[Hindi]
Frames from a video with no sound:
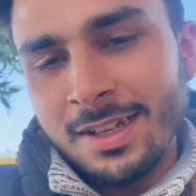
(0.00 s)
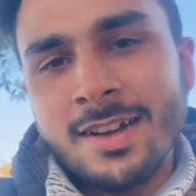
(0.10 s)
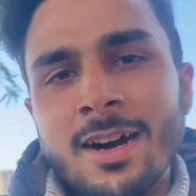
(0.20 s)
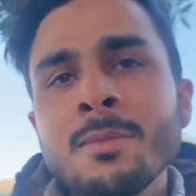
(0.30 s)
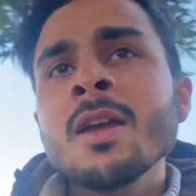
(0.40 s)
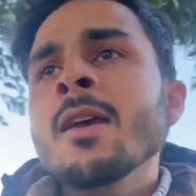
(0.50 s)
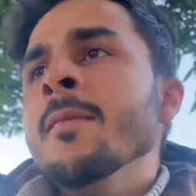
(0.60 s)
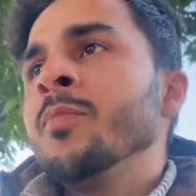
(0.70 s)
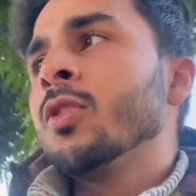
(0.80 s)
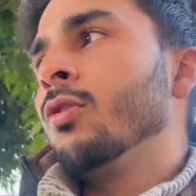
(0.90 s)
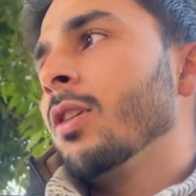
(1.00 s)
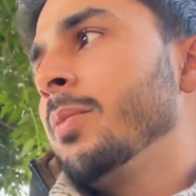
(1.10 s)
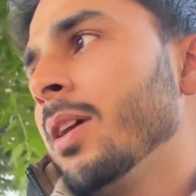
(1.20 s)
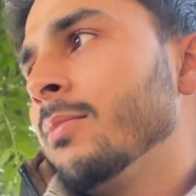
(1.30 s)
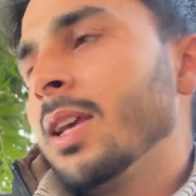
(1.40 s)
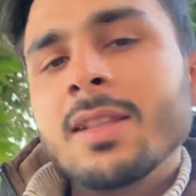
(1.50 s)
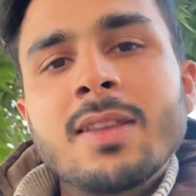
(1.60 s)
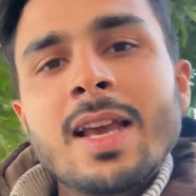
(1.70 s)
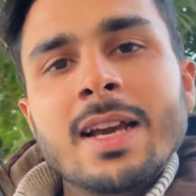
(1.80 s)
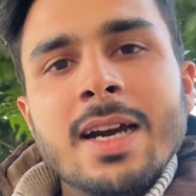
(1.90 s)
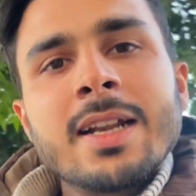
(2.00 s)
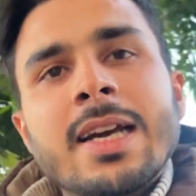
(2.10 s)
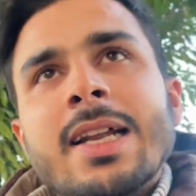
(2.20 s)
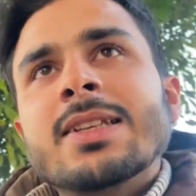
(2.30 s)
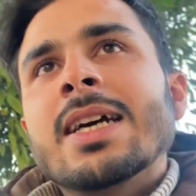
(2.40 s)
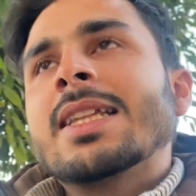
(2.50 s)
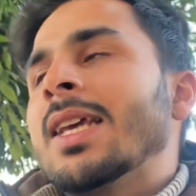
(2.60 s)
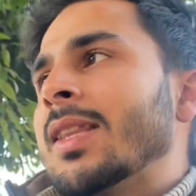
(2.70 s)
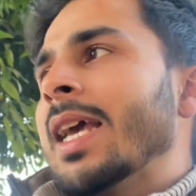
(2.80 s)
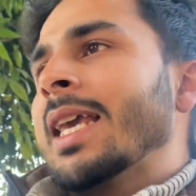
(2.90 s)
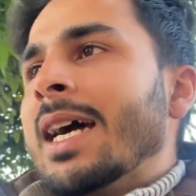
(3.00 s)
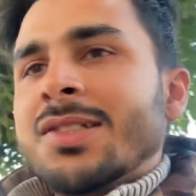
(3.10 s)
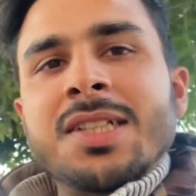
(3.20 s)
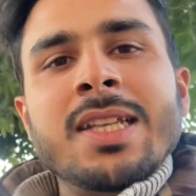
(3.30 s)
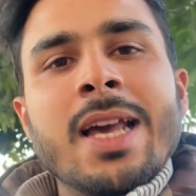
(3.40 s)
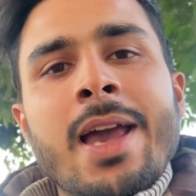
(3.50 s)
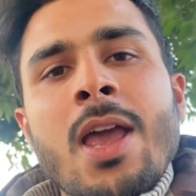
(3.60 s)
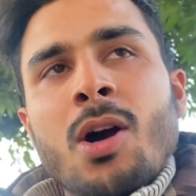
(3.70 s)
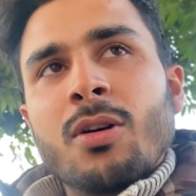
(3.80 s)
दिन काम तो अभी हम निकलते हैं घर घर जाके देखते हैं क्या सीन है